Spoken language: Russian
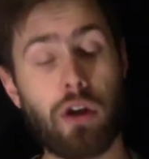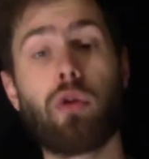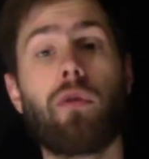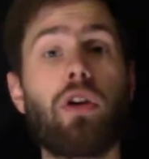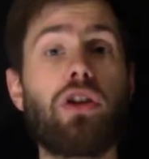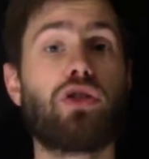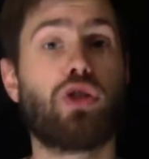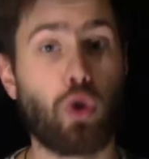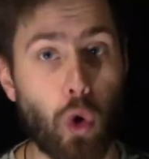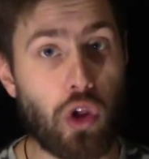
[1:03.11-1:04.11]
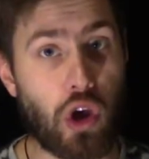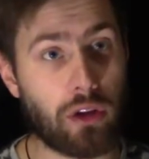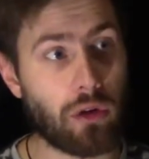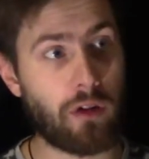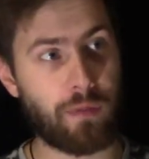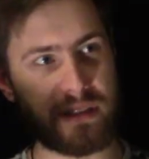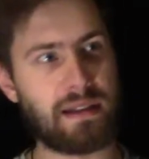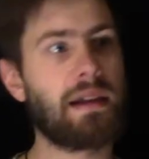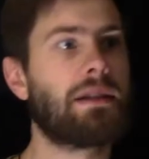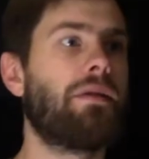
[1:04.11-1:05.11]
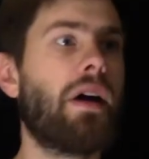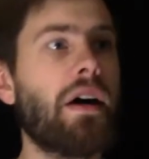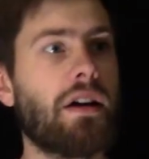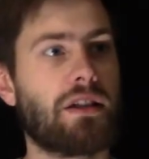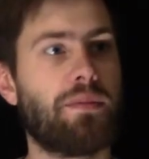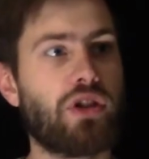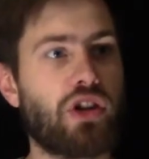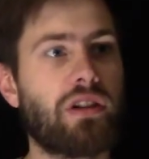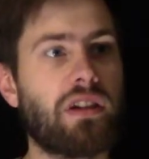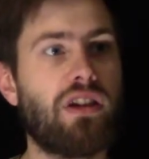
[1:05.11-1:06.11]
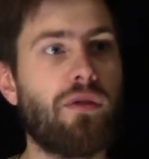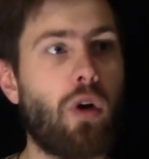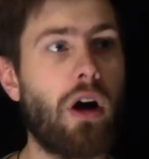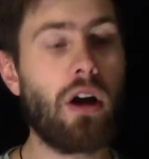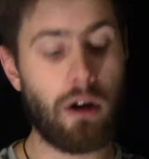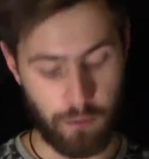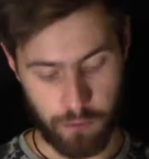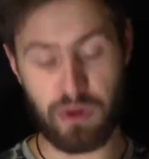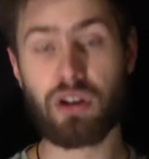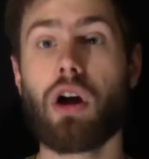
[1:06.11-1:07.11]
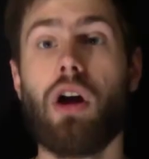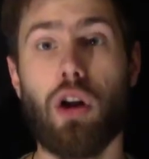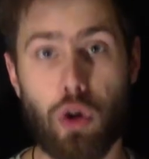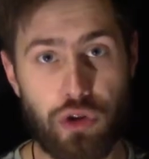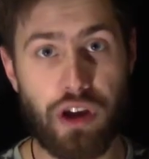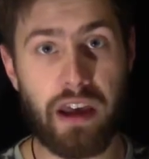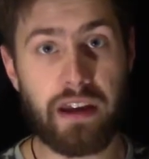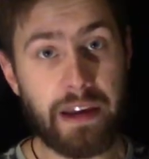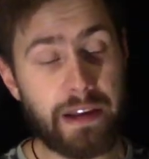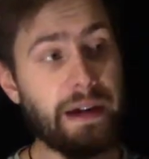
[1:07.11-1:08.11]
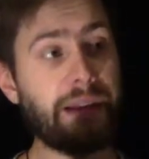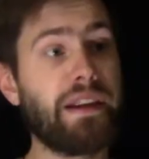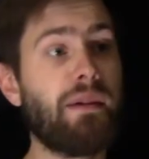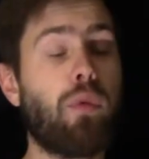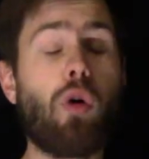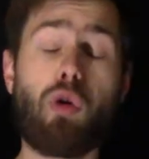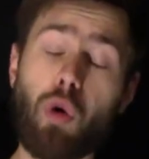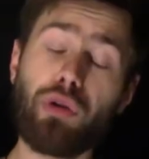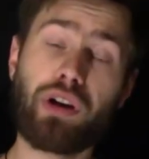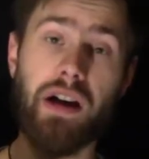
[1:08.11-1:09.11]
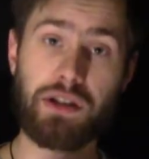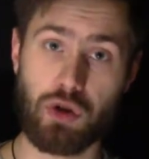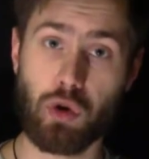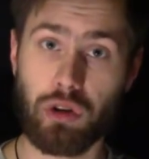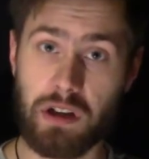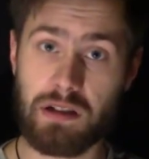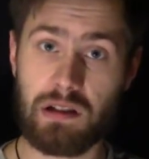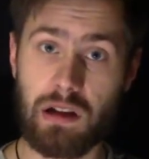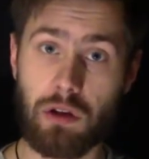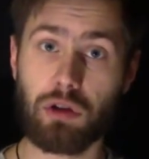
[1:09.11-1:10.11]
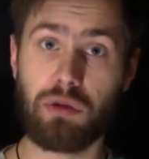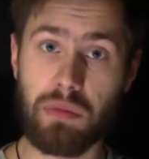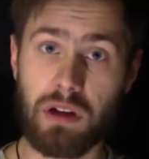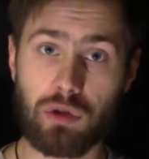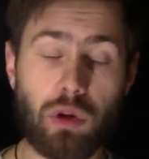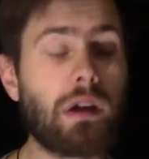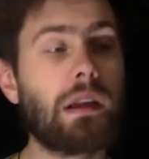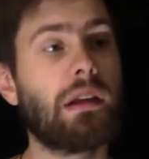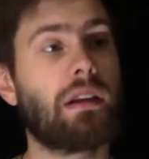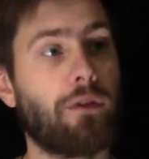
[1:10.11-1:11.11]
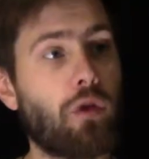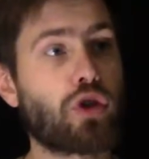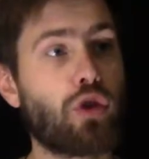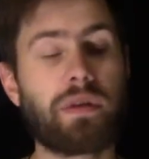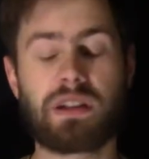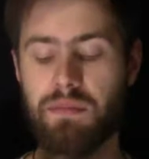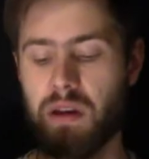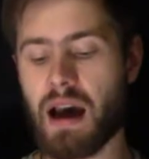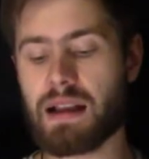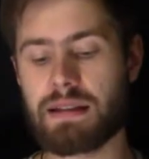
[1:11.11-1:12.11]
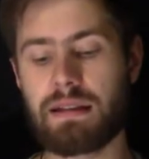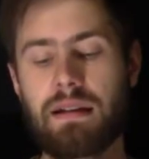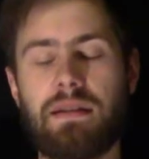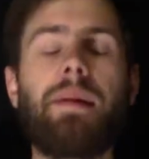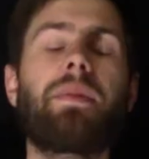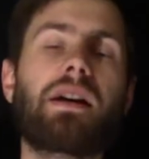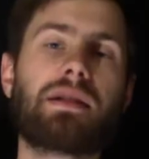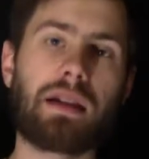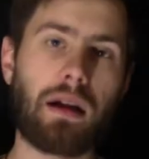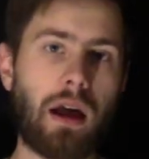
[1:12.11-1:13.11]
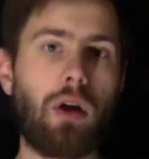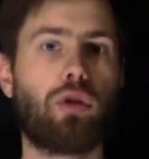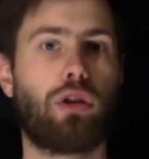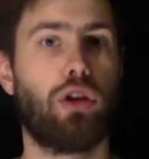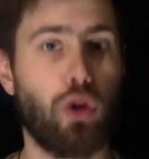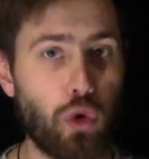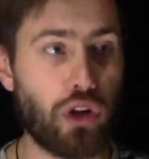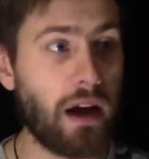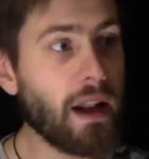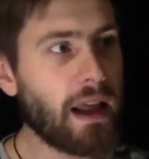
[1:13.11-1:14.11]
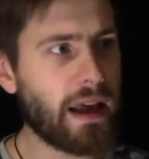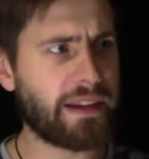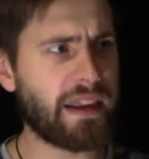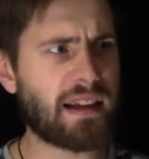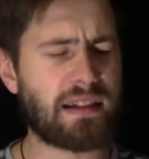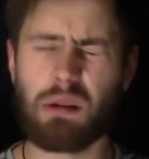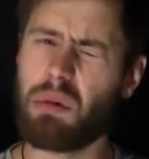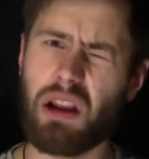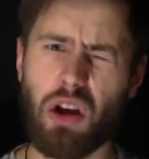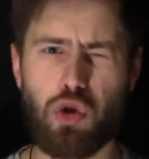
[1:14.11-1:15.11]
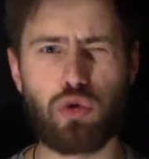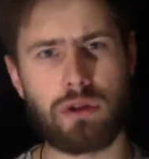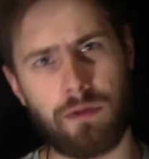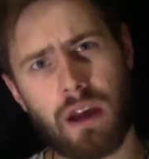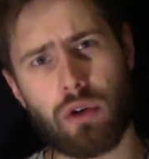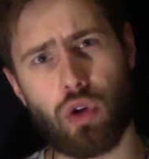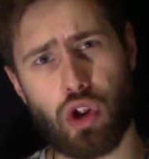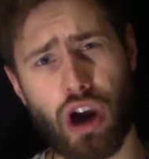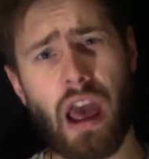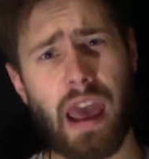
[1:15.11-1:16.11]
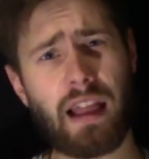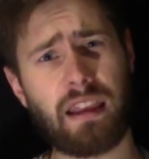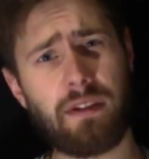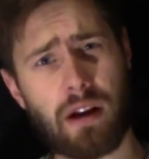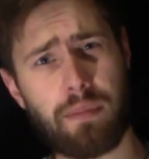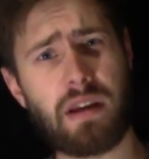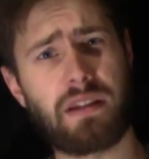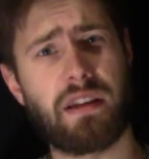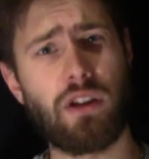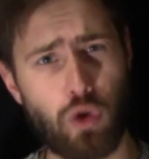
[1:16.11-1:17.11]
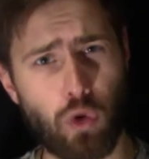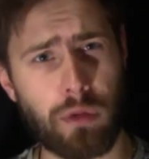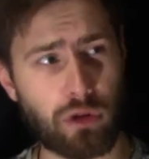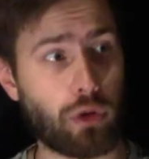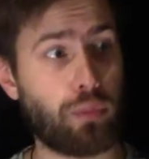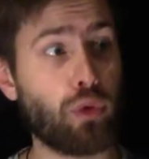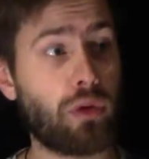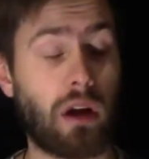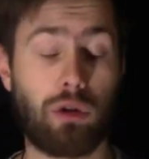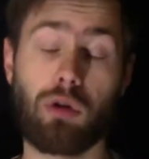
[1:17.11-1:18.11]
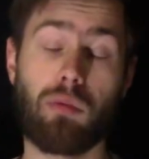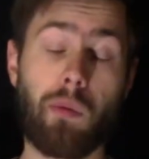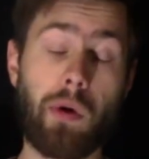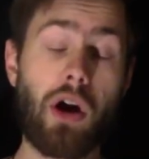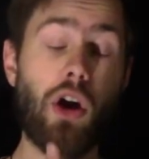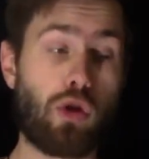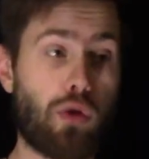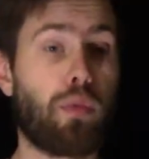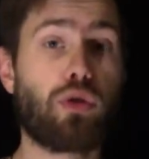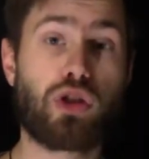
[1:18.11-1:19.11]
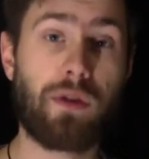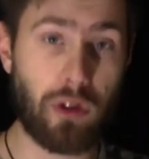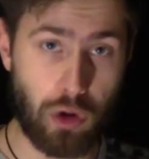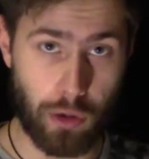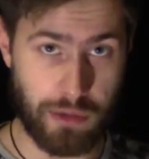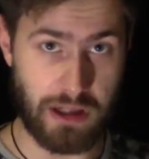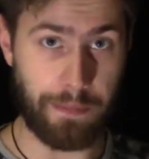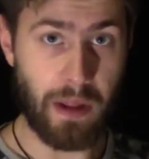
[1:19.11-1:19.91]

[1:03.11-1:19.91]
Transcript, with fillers: И у него есть дочь, которая впоследствии сбежит от него в мир людей. И данный Бог, он козел и создает мир только для того, чтобы смеяться над тем, как страдают люди. И это не оскорбление чувств чувств верующих – это европейский юмор, тот пункт, к которому мы чуть позже вернемся.